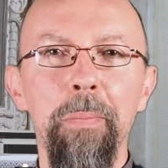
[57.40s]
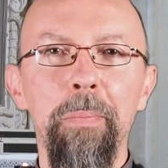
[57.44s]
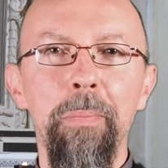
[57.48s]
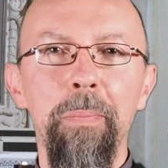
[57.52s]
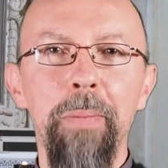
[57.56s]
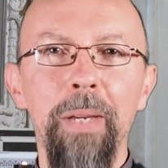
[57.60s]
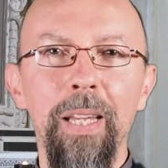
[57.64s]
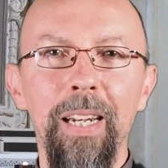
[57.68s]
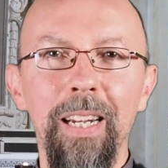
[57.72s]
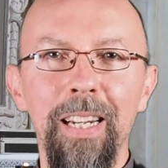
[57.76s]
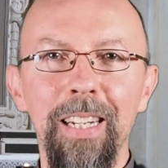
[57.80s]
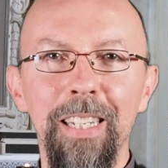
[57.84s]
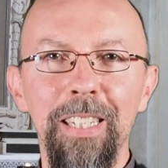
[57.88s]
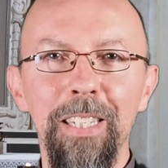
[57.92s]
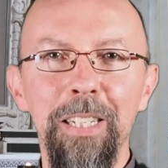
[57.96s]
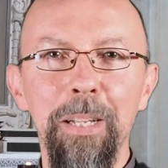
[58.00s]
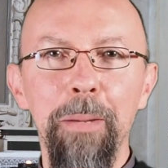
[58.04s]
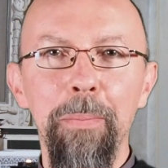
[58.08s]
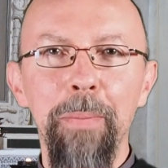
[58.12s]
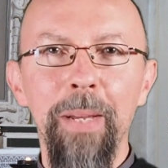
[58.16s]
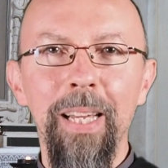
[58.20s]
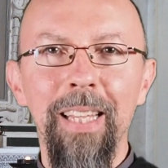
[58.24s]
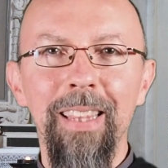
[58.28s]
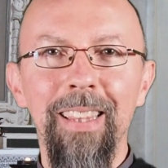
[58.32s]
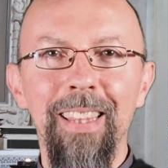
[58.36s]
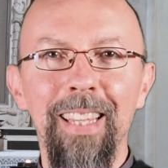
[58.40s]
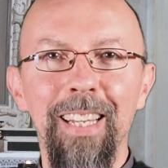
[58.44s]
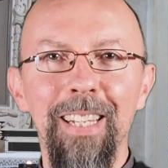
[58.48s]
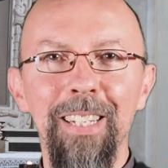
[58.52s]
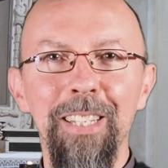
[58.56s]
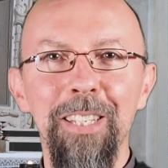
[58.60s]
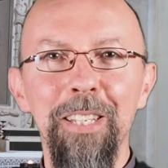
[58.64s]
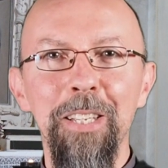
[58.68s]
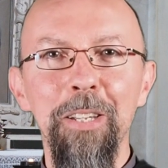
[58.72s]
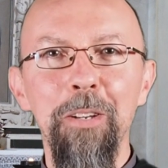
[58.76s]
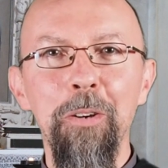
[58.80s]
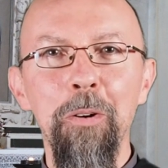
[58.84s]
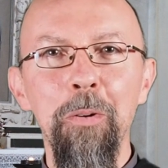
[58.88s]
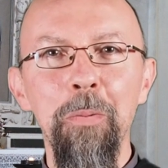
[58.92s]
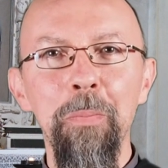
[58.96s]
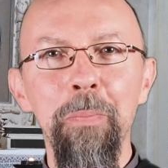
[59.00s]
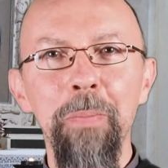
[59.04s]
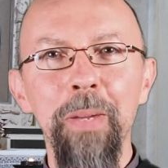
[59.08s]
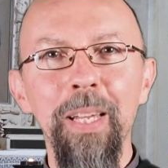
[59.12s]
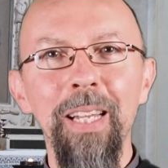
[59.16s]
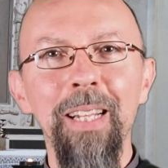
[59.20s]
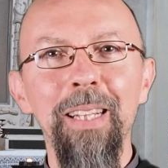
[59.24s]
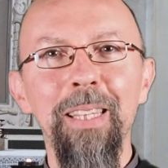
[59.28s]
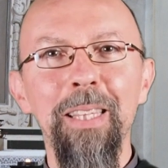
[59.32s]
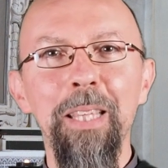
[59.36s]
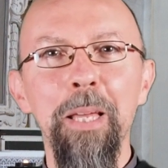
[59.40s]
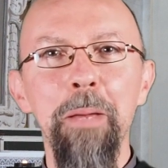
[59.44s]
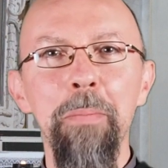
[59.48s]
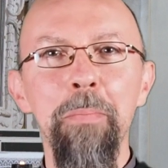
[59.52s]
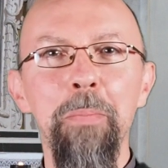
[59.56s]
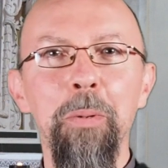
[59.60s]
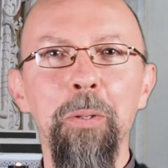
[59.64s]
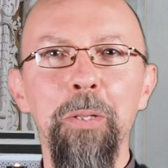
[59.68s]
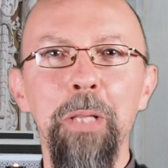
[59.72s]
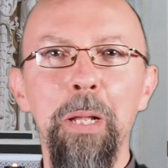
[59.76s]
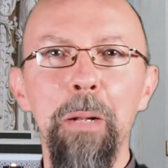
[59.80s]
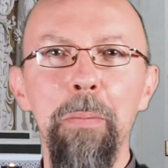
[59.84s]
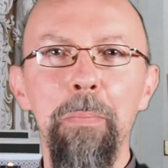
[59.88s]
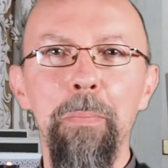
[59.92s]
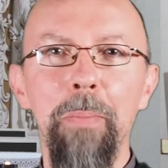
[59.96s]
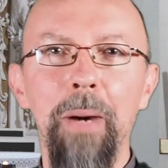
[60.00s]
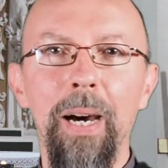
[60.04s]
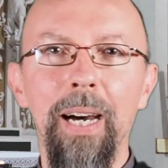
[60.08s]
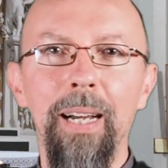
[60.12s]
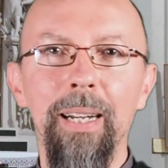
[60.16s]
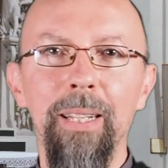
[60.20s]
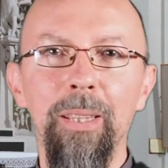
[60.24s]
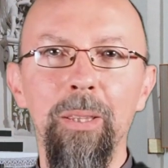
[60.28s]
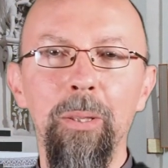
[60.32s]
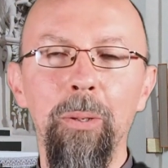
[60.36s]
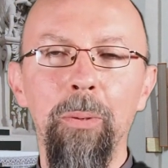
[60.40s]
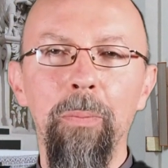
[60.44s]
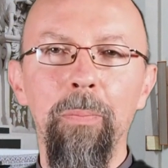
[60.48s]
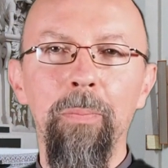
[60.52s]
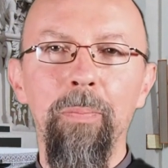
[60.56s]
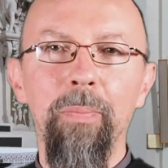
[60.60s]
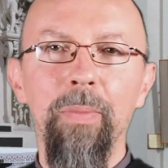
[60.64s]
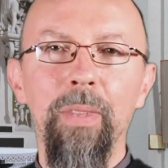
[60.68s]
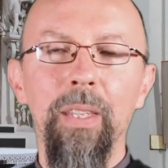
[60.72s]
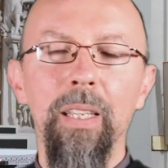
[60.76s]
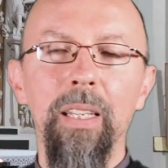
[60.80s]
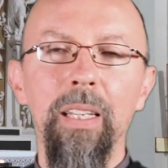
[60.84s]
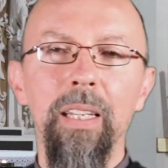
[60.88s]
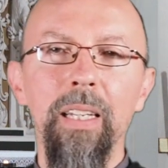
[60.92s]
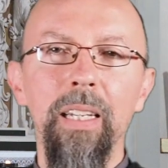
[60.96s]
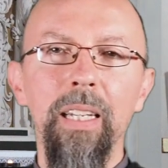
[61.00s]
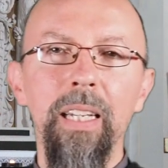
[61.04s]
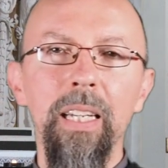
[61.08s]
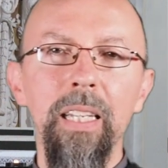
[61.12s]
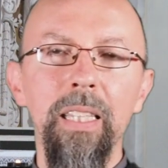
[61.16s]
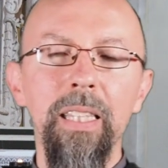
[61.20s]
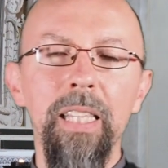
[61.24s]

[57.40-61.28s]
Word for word: Per Elisabetta si compì il tempo del parto e